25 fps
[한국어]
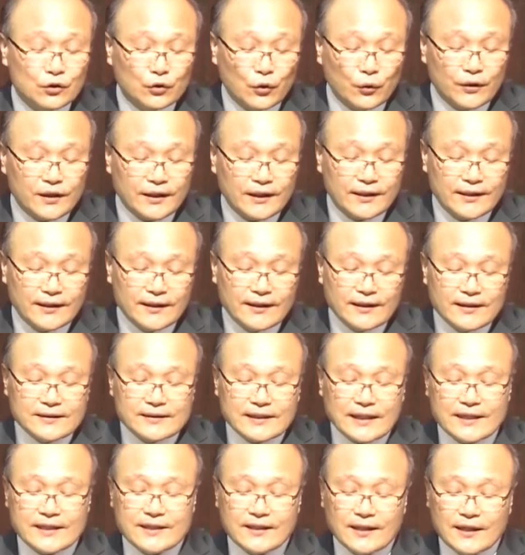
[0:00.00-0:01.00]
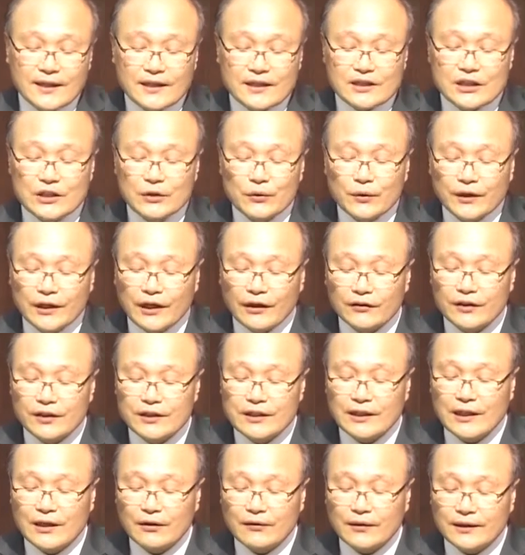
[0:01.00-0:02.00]
그리고 소위 자신의 지위
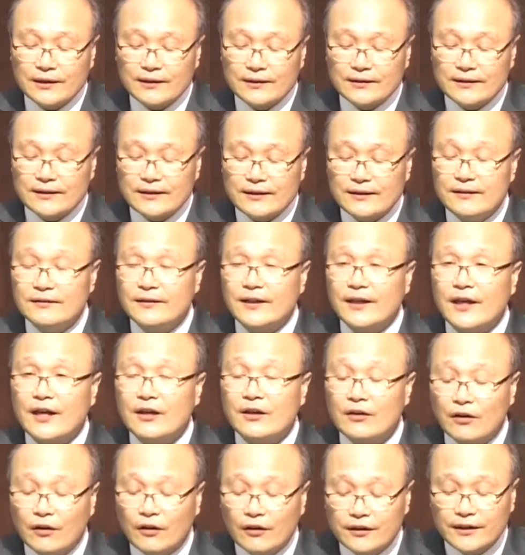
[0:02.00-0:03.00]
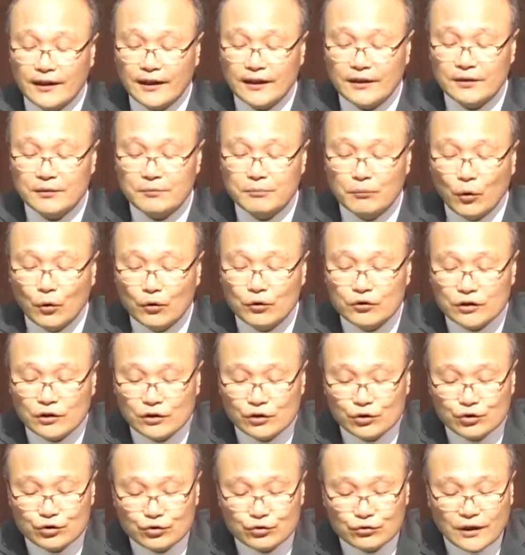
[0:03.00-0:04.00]
개선이라고 하는 인생의 거대한
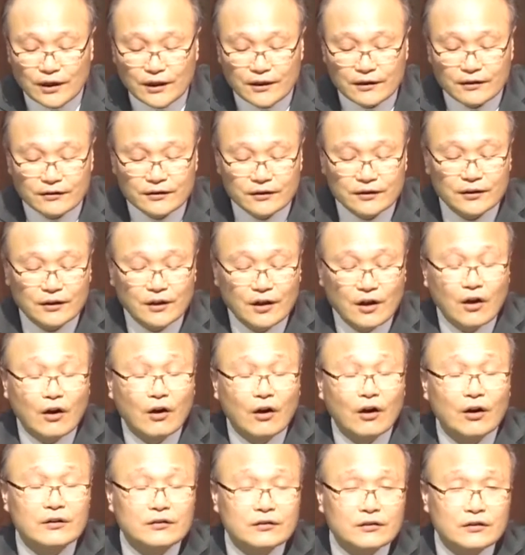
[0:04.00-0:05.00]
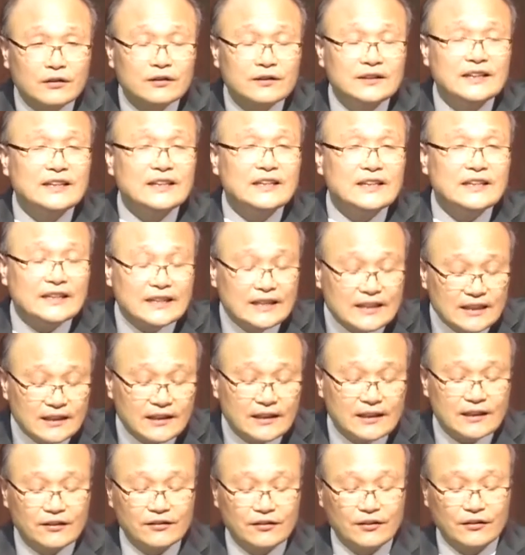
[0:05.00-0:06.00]
목적을 추구하는 것은 어떤
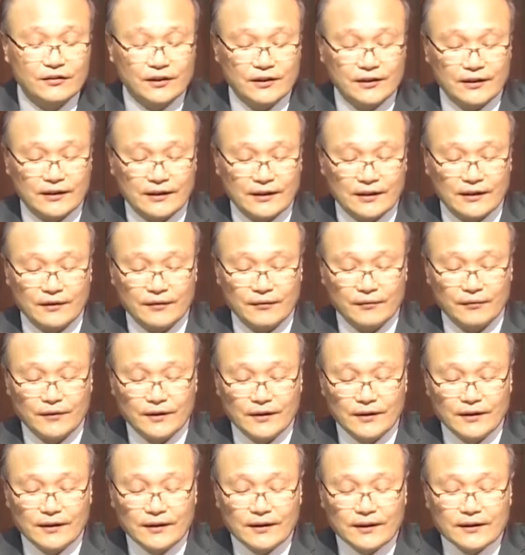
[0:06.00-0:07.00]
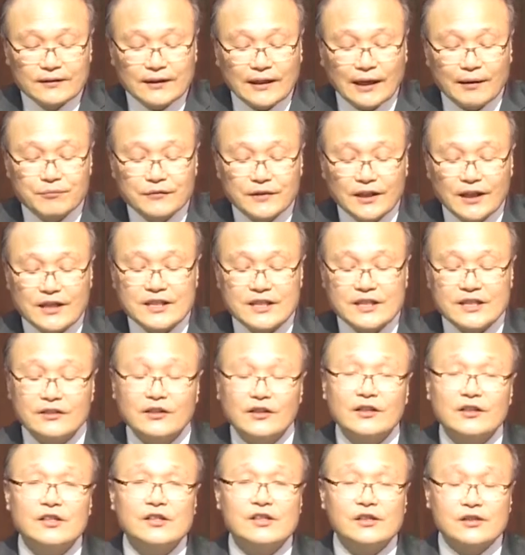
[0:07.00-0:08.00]
이익이 있어서인가? 남들의
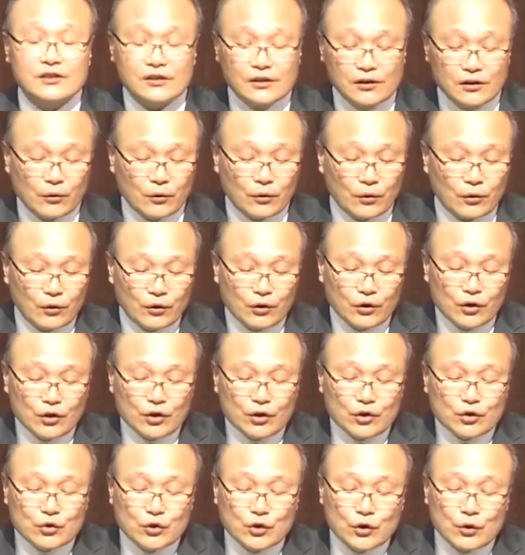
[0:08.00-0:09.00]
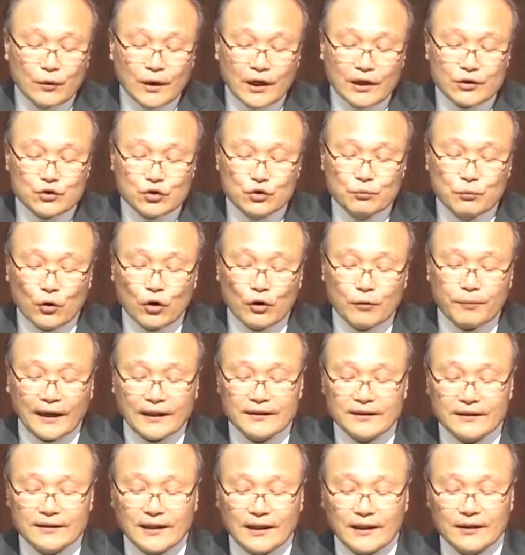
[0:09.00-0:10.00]
시선을 끌고 주의와 주목을
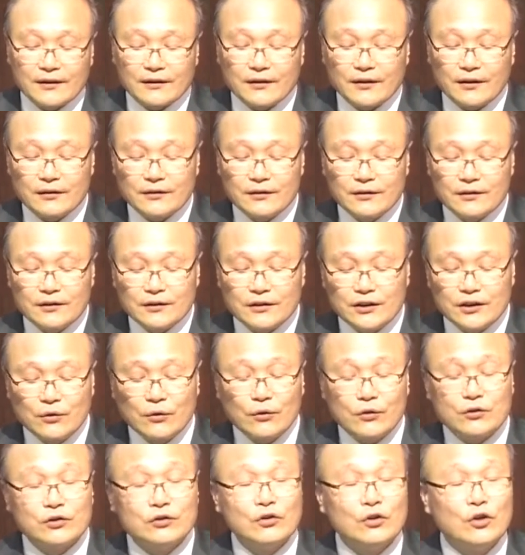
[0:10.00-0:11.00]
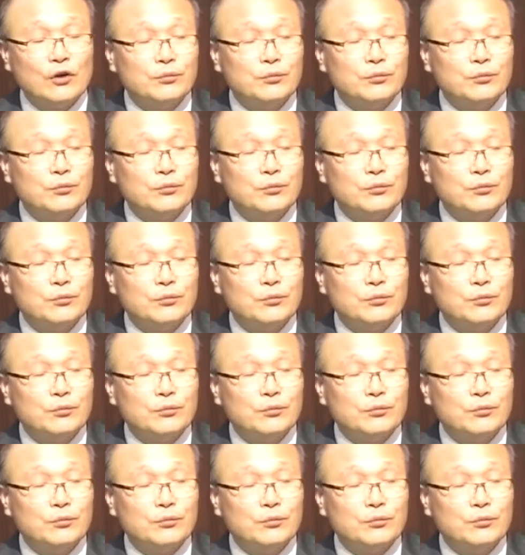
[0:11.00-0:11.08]
받는다는 것, 그리고